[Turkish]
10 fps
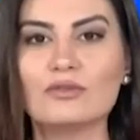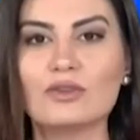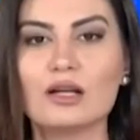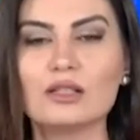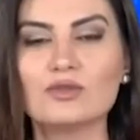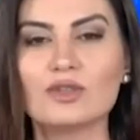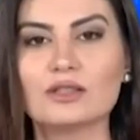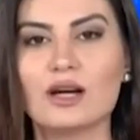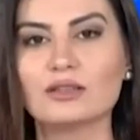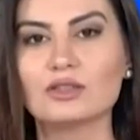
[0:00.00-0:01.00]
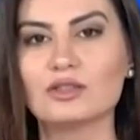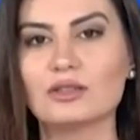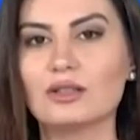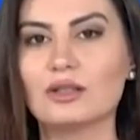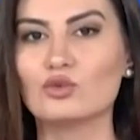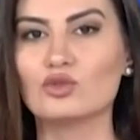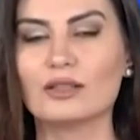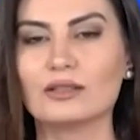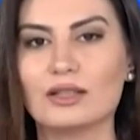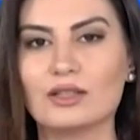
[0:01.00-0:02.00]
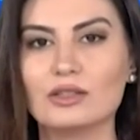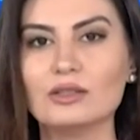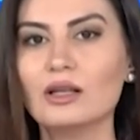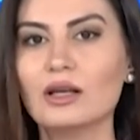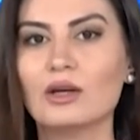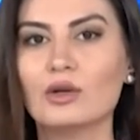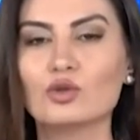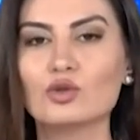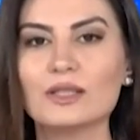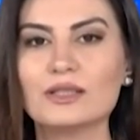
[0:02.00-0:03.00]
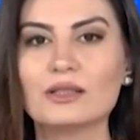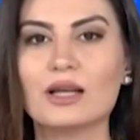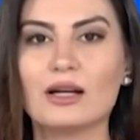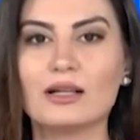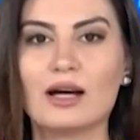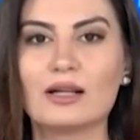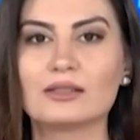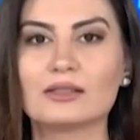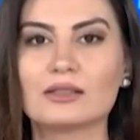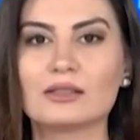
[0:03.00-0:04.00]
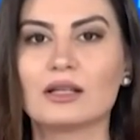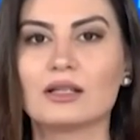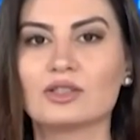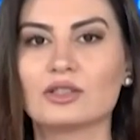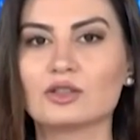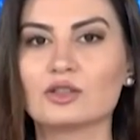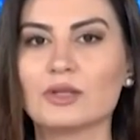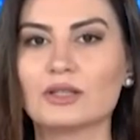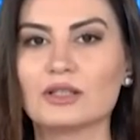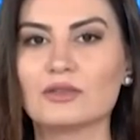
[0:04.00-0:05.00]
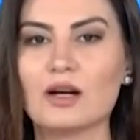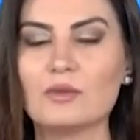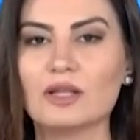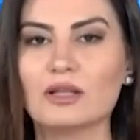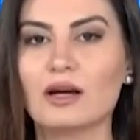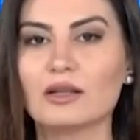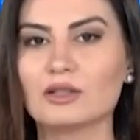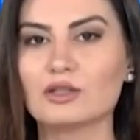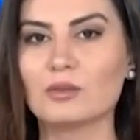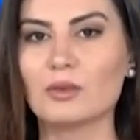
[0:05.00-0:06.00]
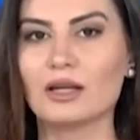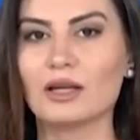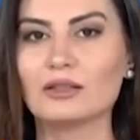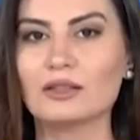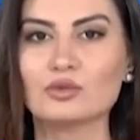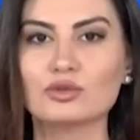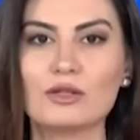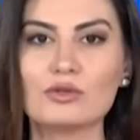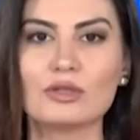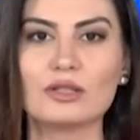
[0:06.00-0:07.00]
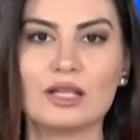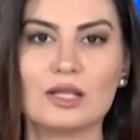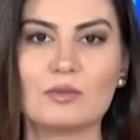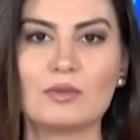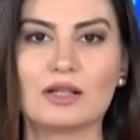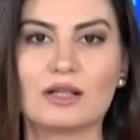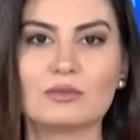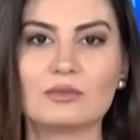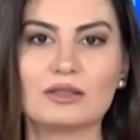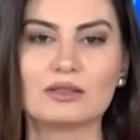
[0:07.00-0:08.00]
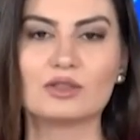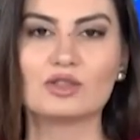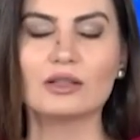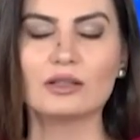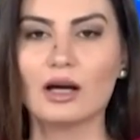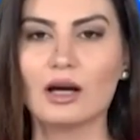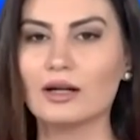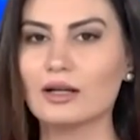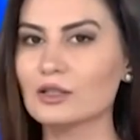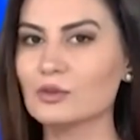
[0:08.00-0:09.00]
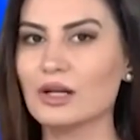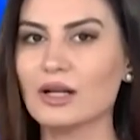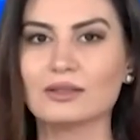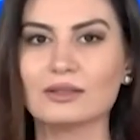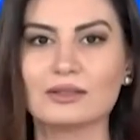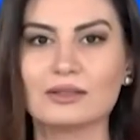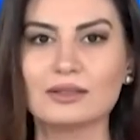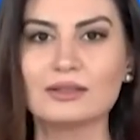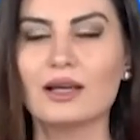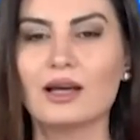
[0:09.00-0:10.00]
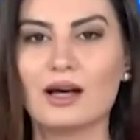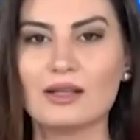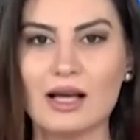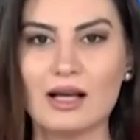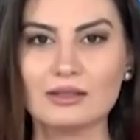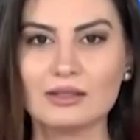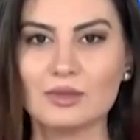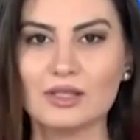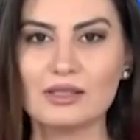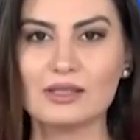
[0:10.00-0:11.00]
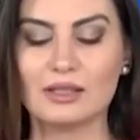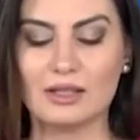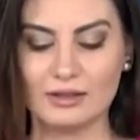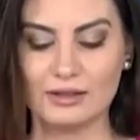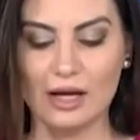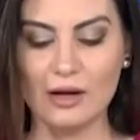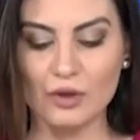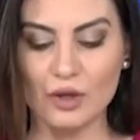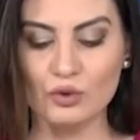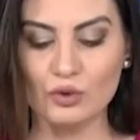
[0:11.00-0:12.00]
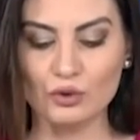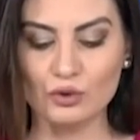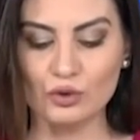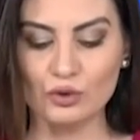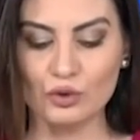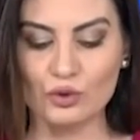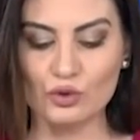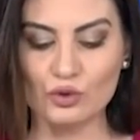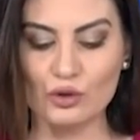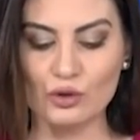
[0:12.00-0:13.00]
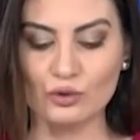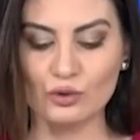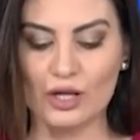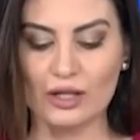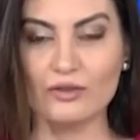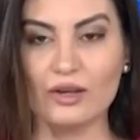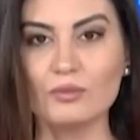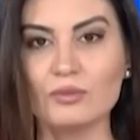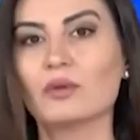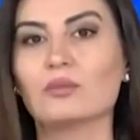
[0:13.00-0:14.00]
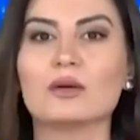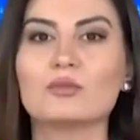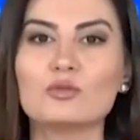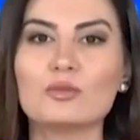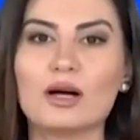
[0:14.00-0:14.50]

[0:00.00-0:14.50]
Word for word: ve faiz fiyat artışlarıyla mücadele için hükümetin aylardır çalışmaları var. Peki hangi aşamaya gelindi? Bundan sonra ne gibi bir adım atılacak? Hayat pahalılığının azaltılması adına bu konu görüşüyor olacak ve memur